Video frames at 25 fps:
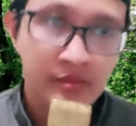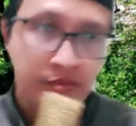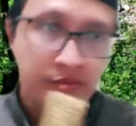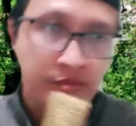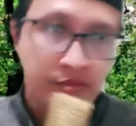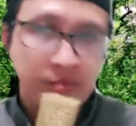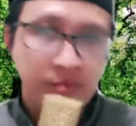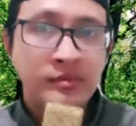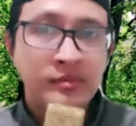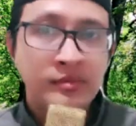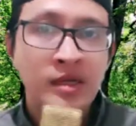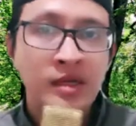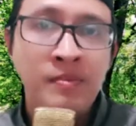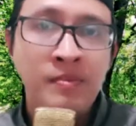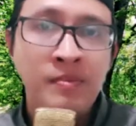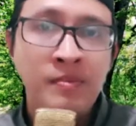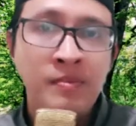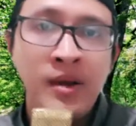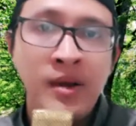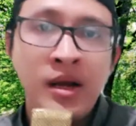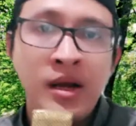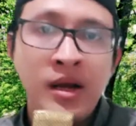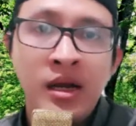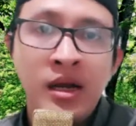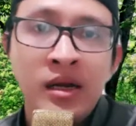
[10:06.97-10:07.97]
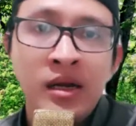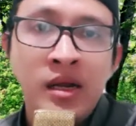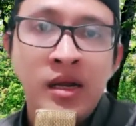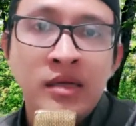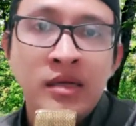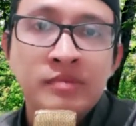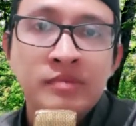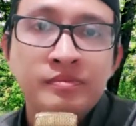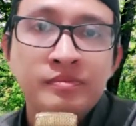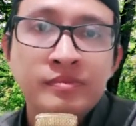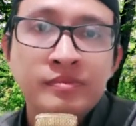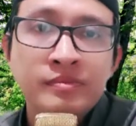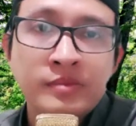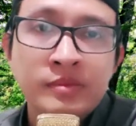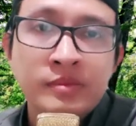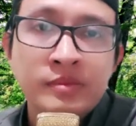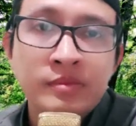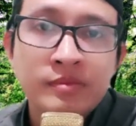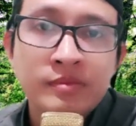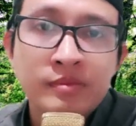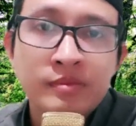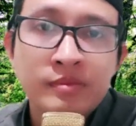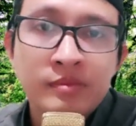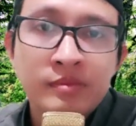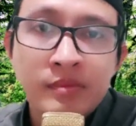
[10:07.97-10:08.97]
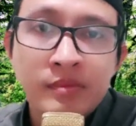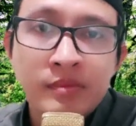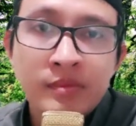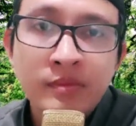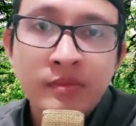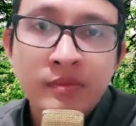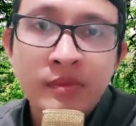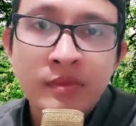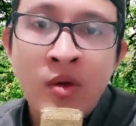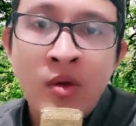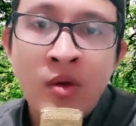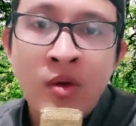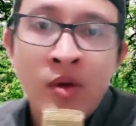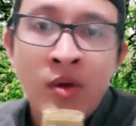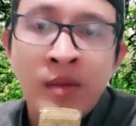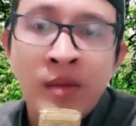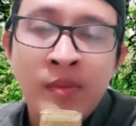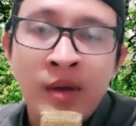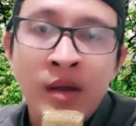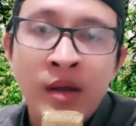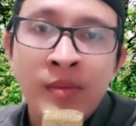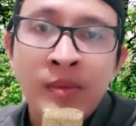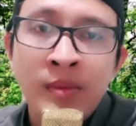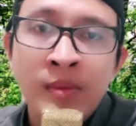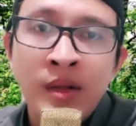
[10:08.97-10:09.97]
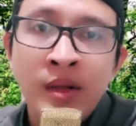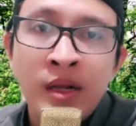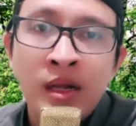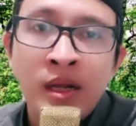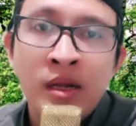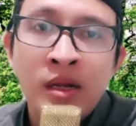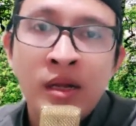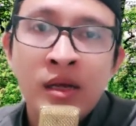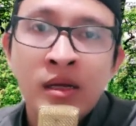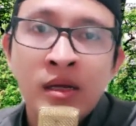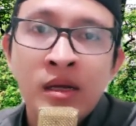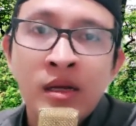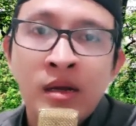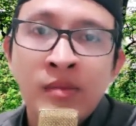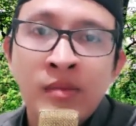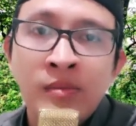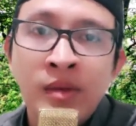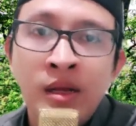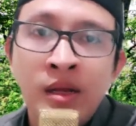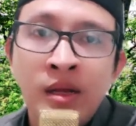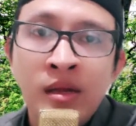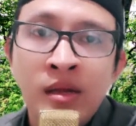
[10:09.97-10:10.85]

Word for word: Kenapa? Karena orang yang mengamalkan agama,